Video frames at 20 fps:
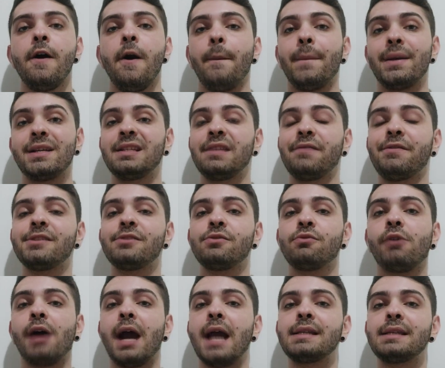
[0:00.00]
Mas a defesa do
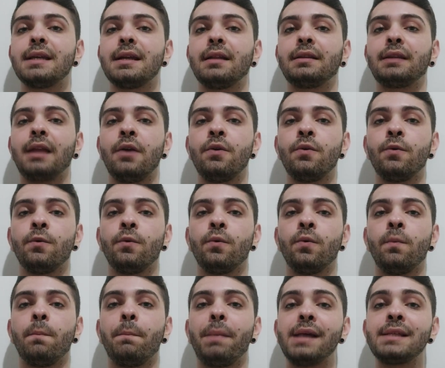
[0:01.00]
Goiás ela tem um, um
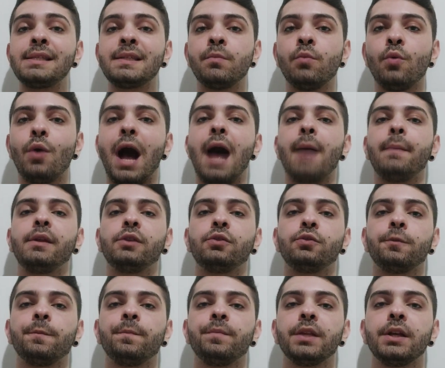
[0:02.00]
péssimo
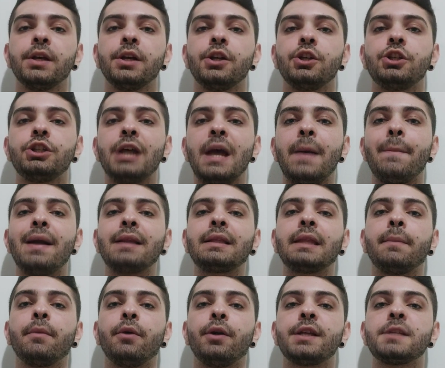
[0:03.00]
hábito de rebater
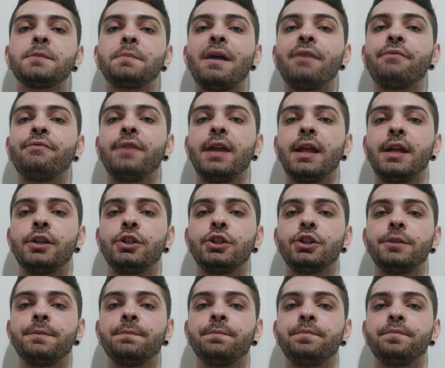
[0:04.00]
bolas para
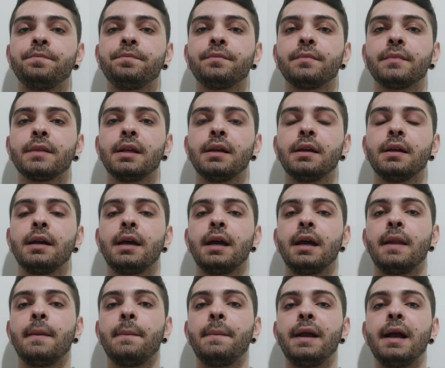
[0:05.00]
frente.
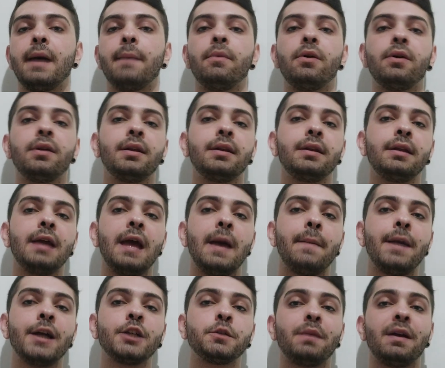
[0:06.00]
Ela pega a bola ali,
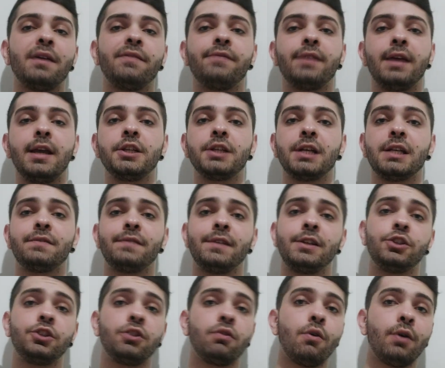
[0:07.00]
rebate para frente, às vezes
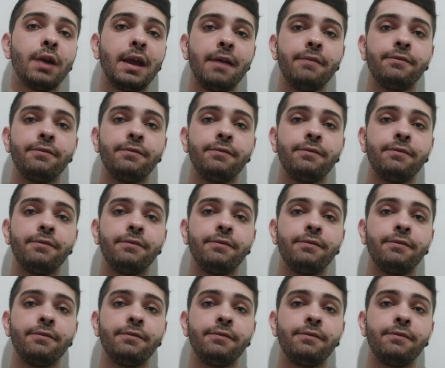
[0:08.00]
de qualquer